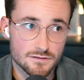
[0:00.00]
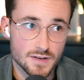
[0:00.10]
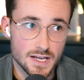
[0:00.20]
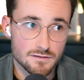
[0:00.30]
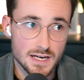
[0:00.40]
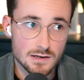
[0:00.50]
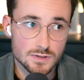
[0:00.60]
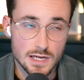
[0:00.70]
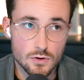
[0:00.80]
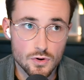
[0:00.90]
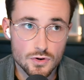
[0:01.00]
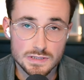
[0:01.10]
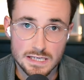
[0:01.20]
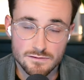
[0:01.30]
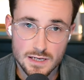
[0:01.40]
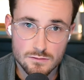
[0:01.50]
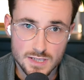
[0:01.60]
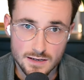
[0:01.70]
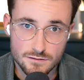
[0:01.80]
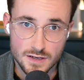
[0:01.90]
Entwicklung der Löhne und Entwicklung
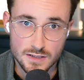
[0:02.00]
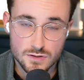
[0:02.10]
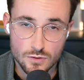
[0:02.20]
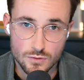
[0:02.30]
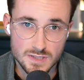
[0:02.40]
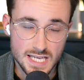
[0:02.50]
der Inflation,